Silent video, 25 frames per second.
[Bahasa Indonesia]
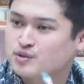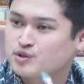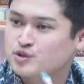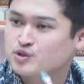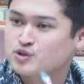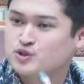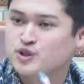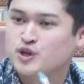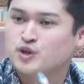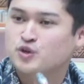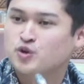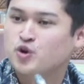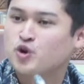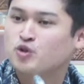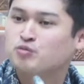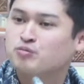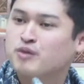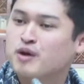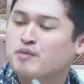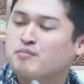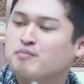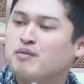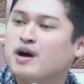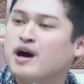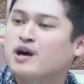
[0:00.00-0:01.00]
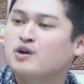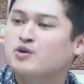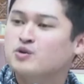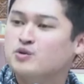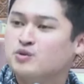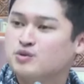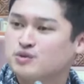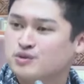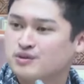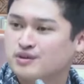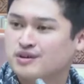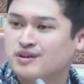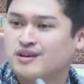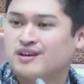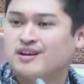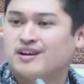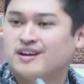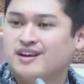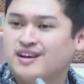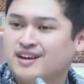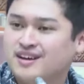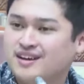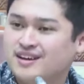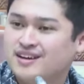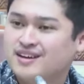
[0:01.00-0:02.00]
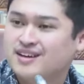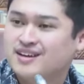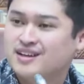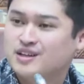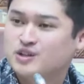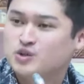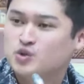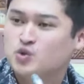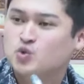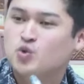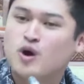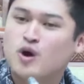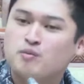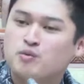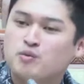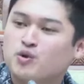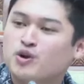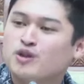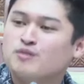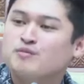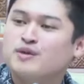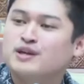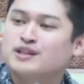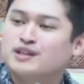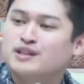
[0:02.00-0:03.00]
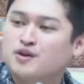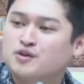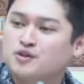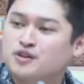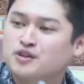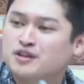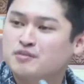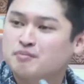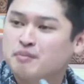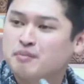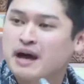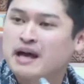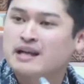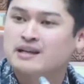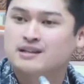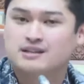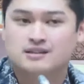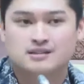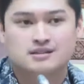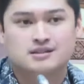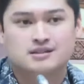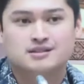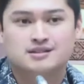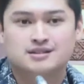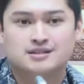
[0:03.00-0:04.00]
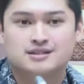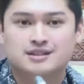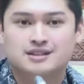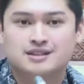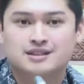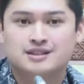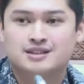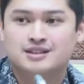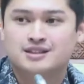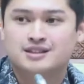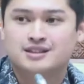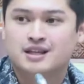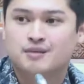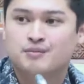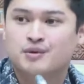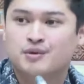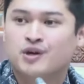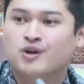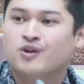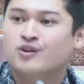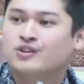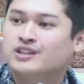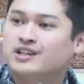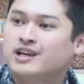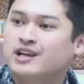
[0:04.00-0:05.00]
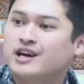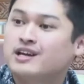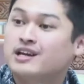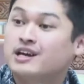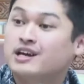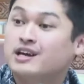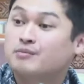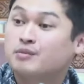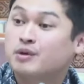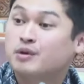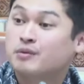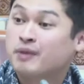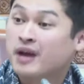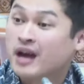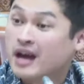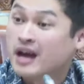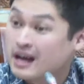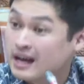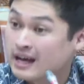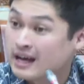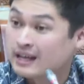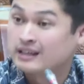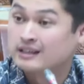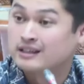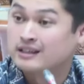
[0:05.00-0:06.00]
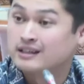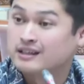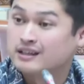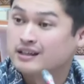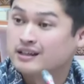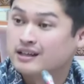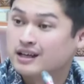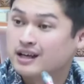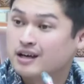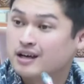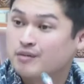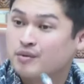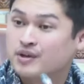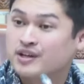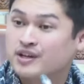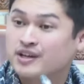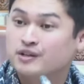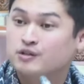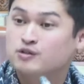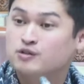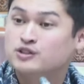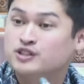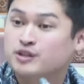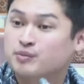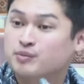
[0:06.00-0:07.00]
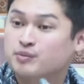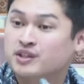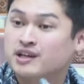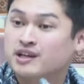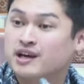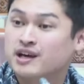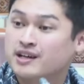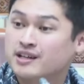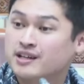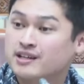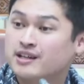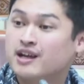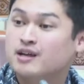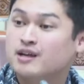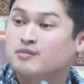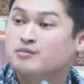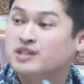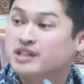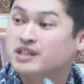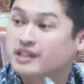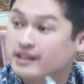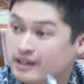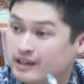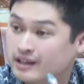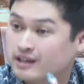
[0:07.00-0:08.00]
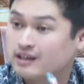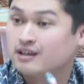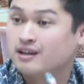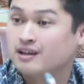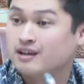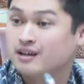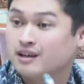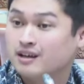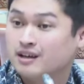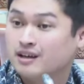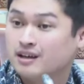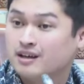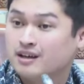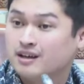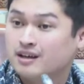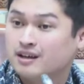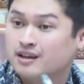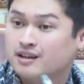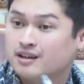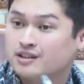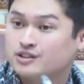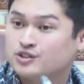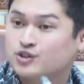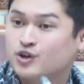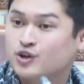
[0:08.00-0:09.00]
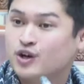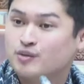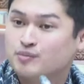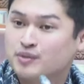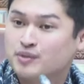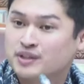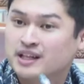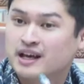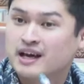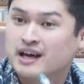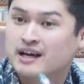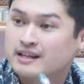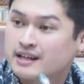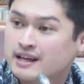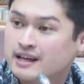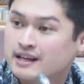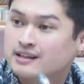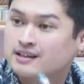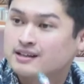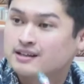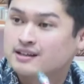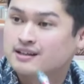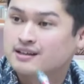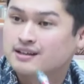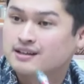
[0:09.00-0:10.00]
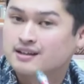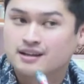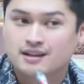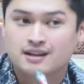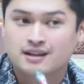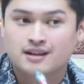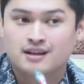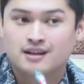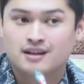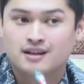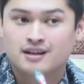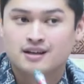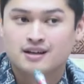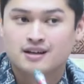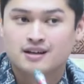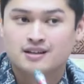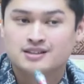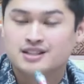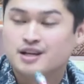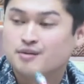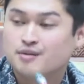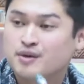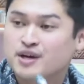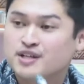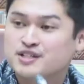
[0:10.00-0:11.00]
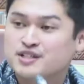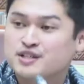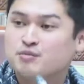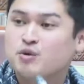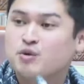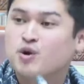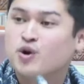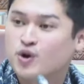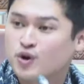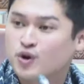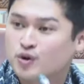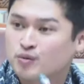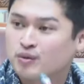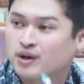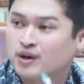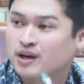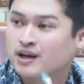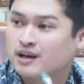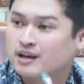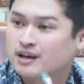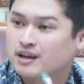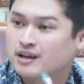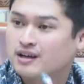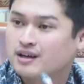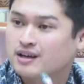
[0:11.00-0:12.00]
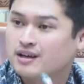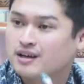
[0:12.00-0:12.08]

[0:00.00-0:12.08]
Penyusunan roadmap baru 25 tahun ke depan. Tapi kalau tidak ada keberpihakan, kepada industri pertahanan dalam negeri soal pertahanan sama aja bohong, Pak.